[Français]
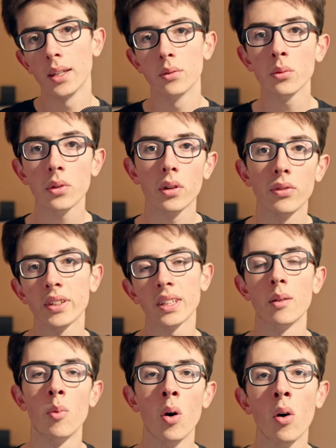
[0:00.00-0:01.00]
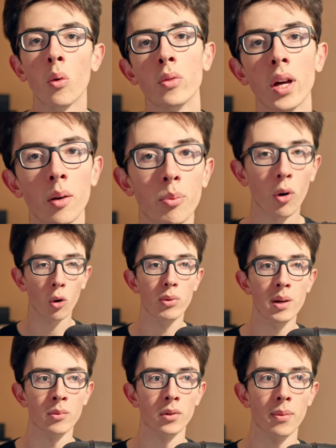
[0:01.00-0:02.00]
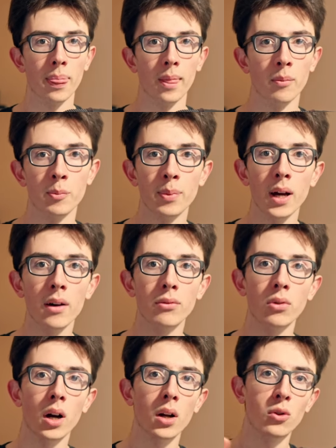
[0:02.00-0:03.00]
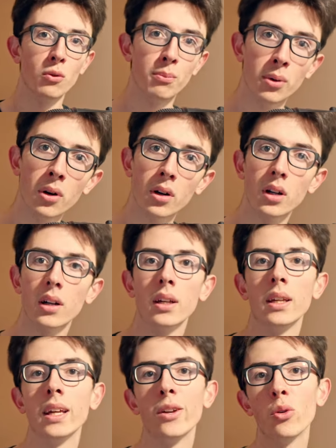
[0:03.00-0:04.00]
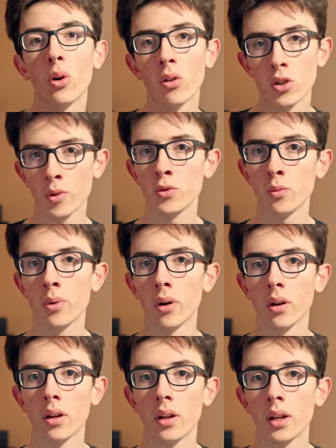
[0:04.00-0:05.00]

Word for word: Et donc, fatalement, on a un problème. On peut pas avoir le beurre et le rangement du beurre.